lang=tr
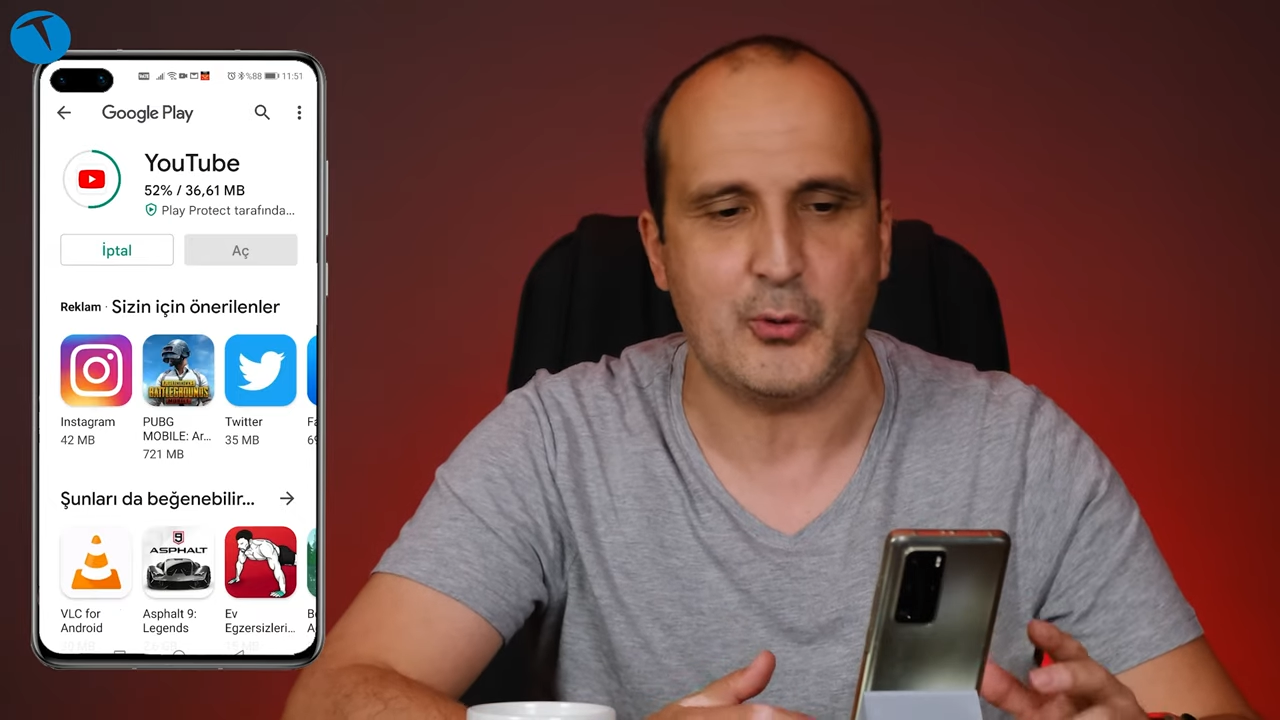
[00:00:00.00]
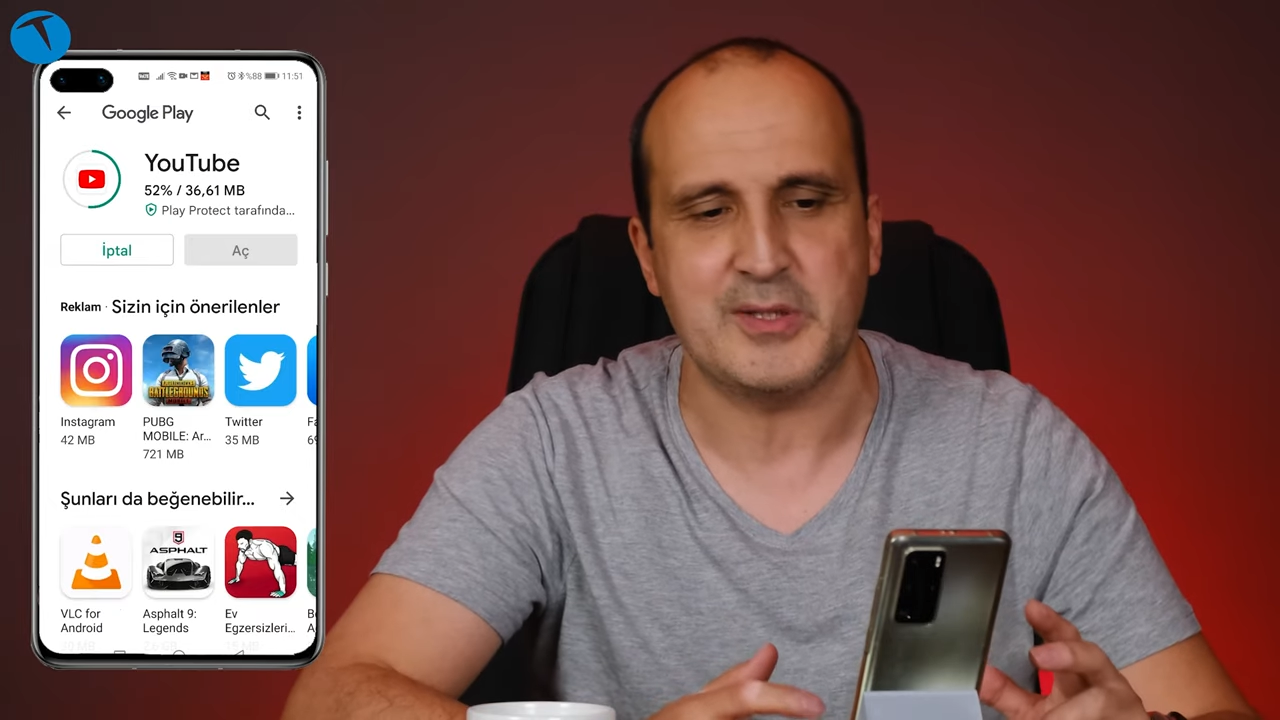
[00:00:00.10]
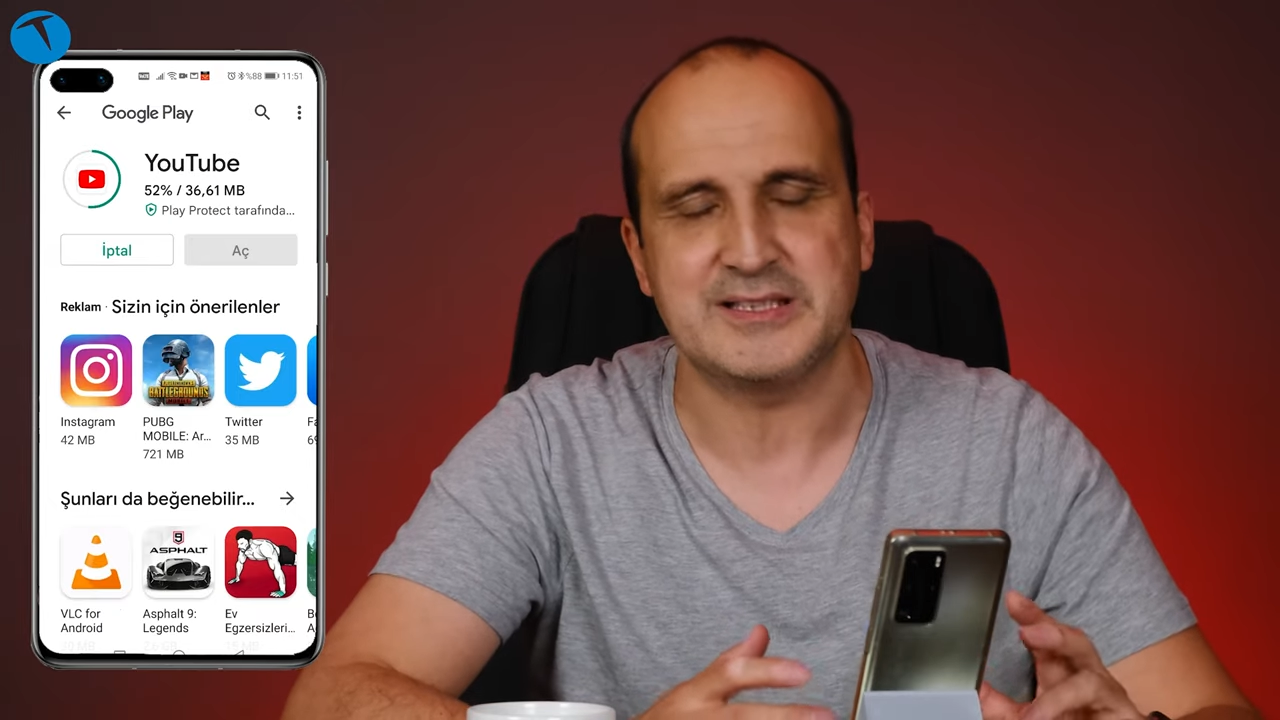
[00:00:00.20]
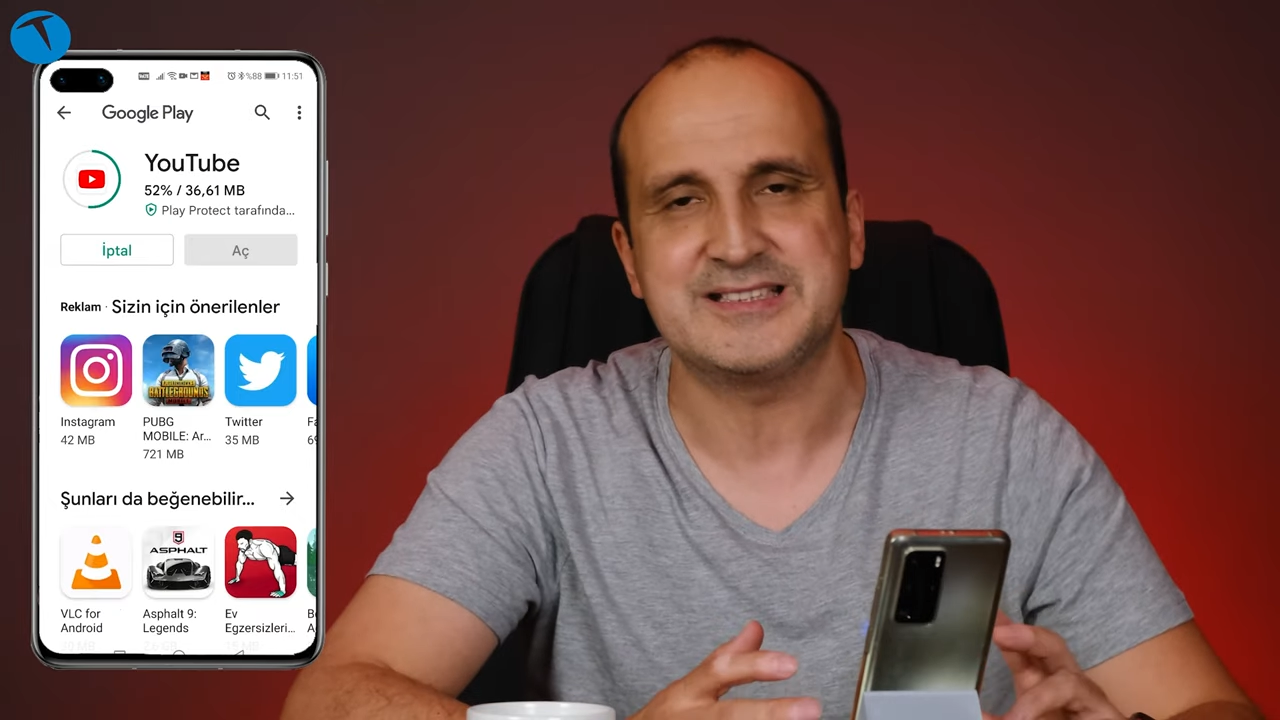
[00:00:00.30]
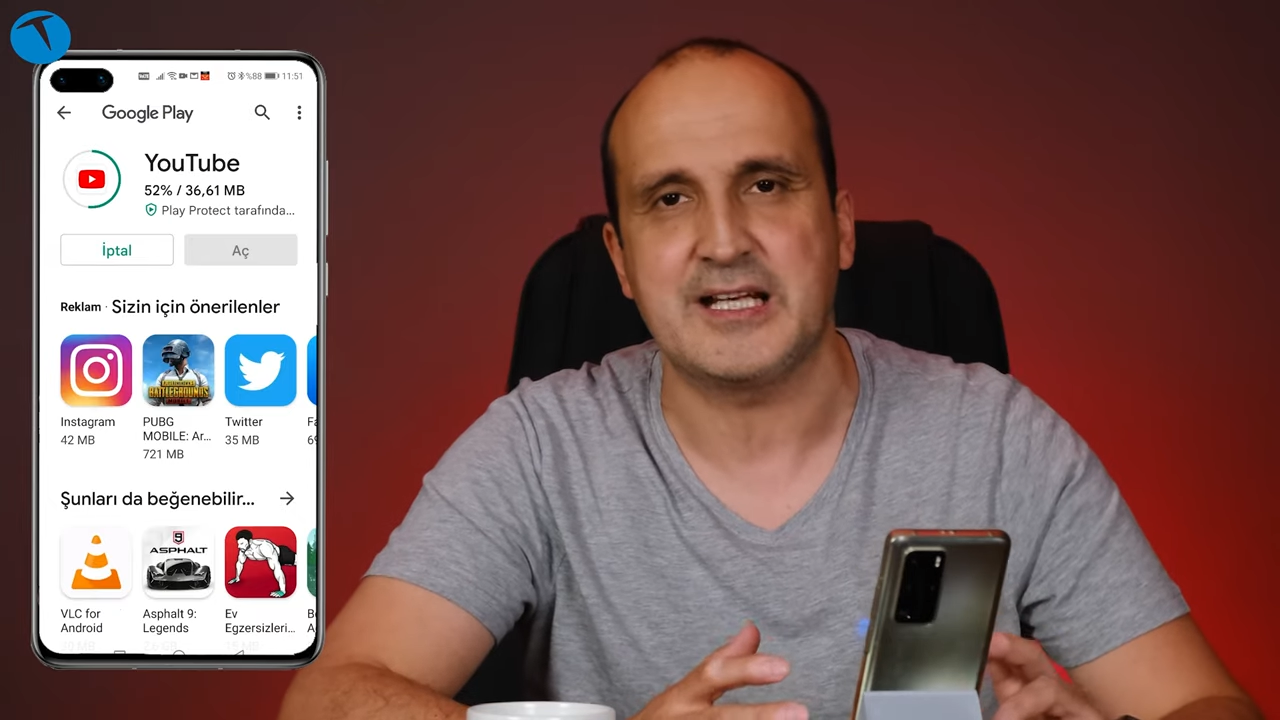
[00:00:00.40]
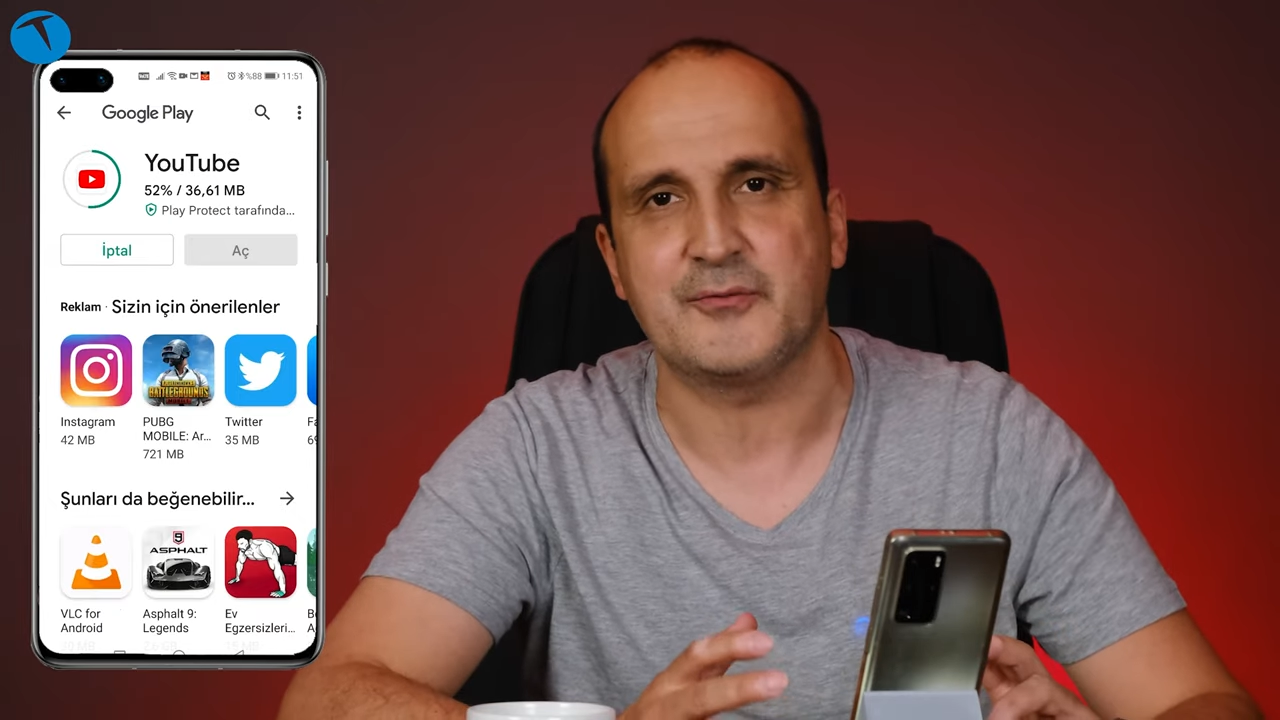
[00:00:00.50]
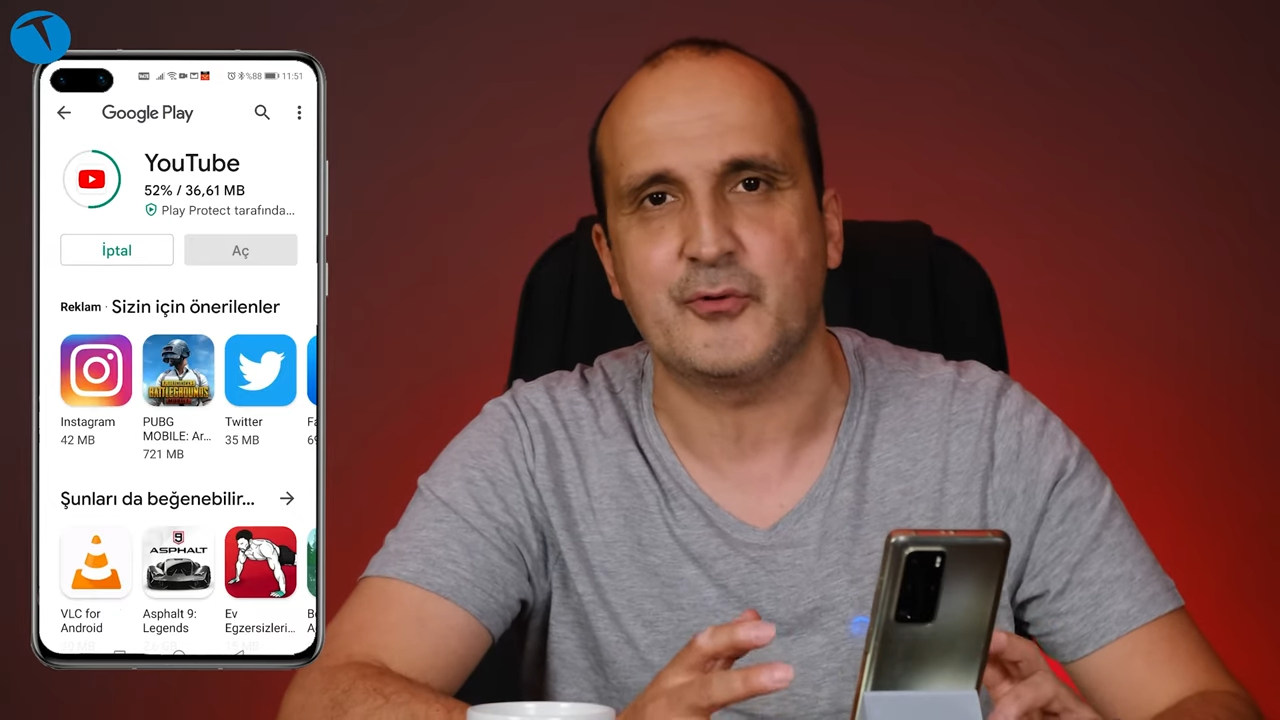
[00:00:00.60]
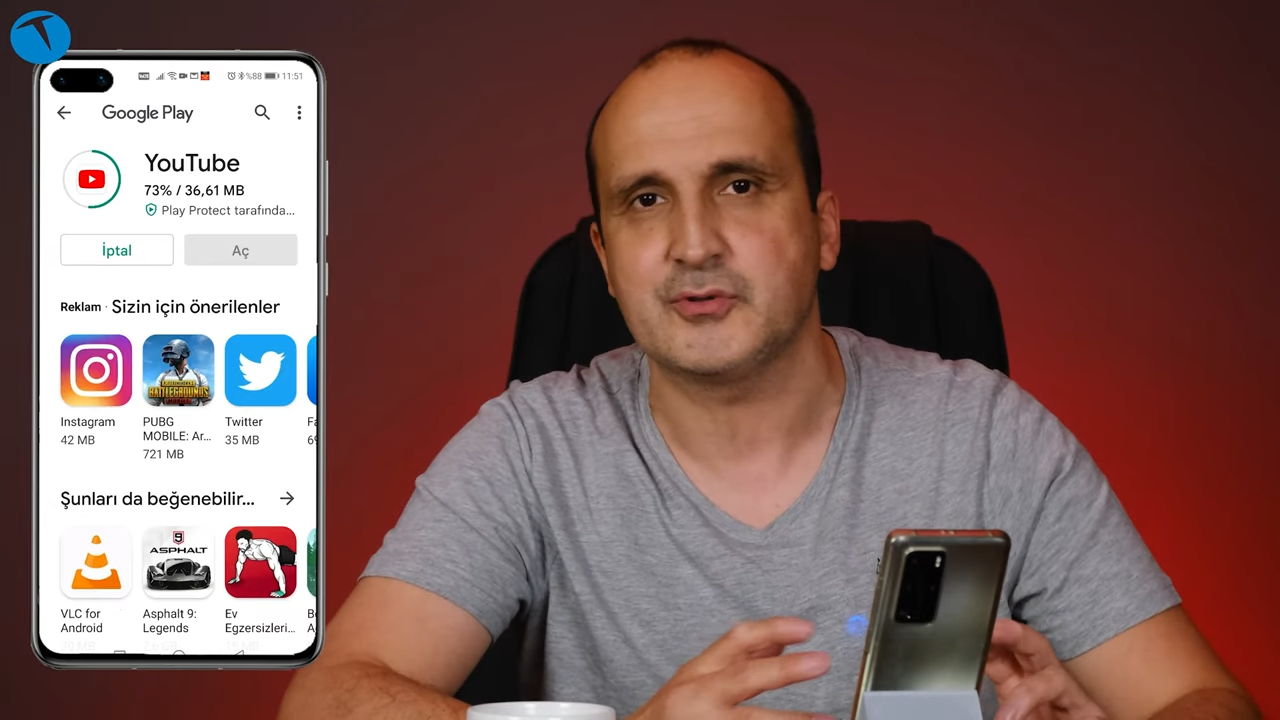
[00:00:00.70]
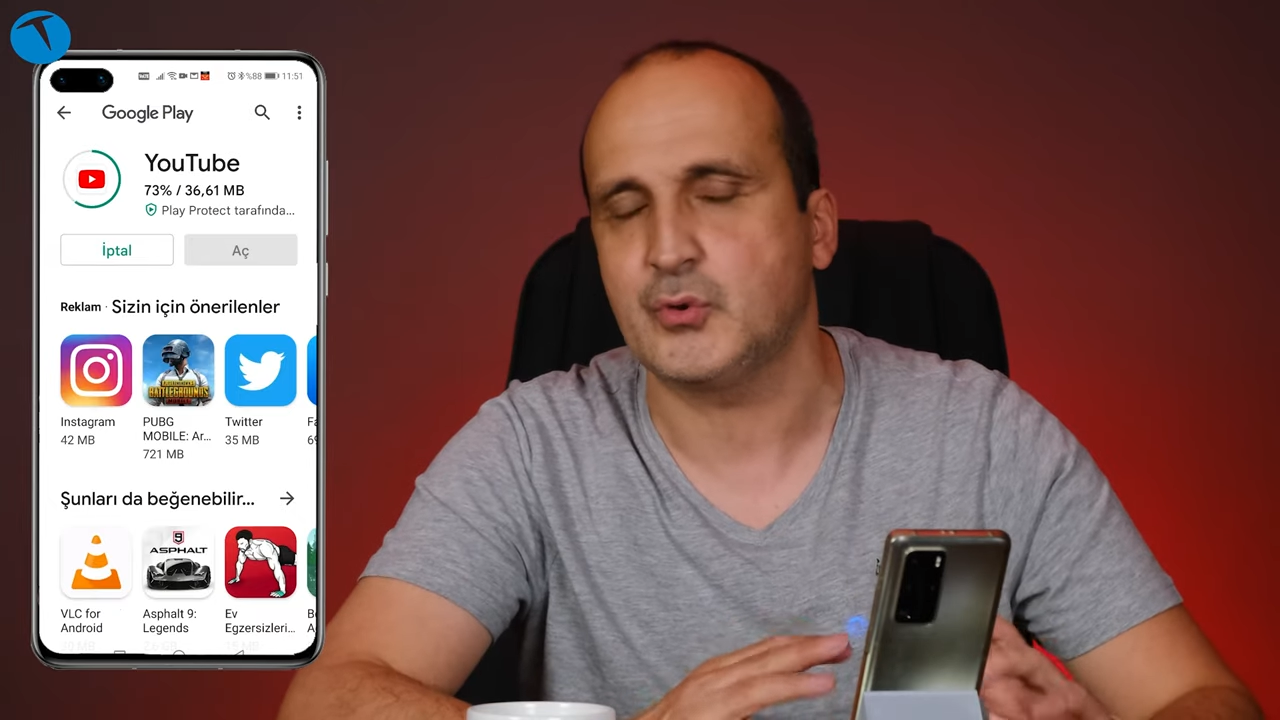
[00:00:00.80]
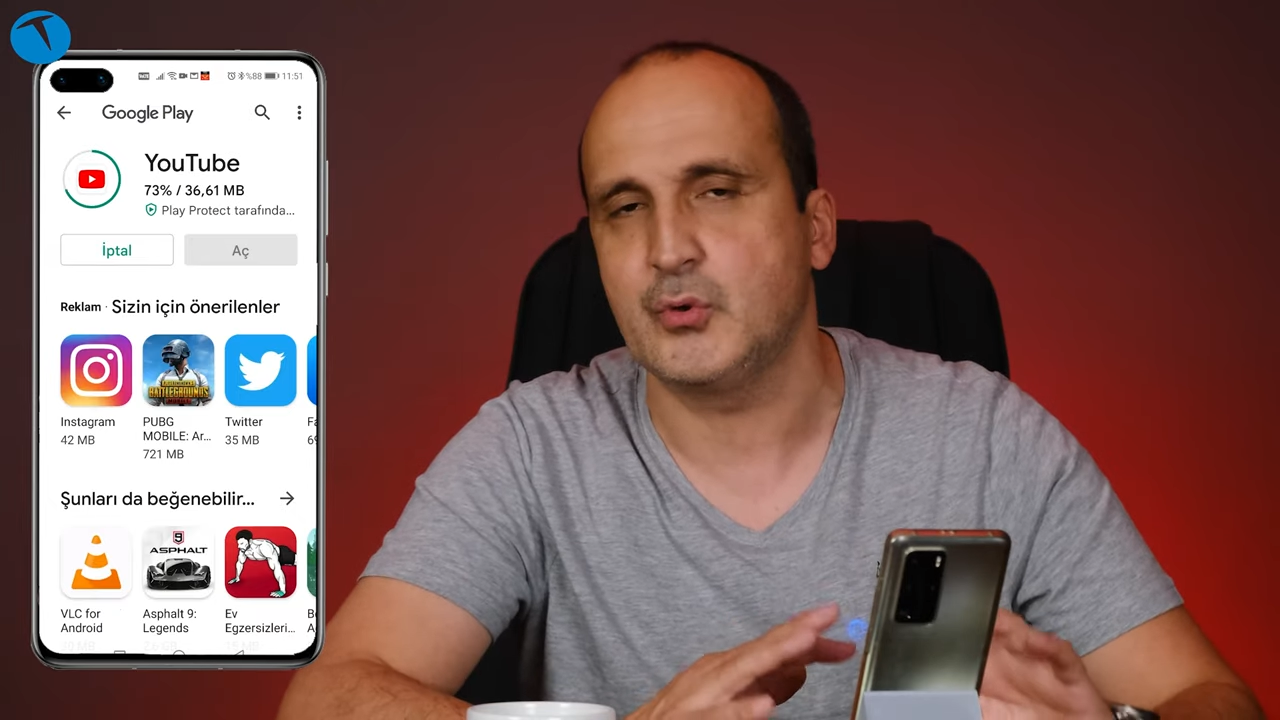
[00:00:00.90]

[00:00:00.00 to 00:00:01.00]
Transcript: Normalde telefonda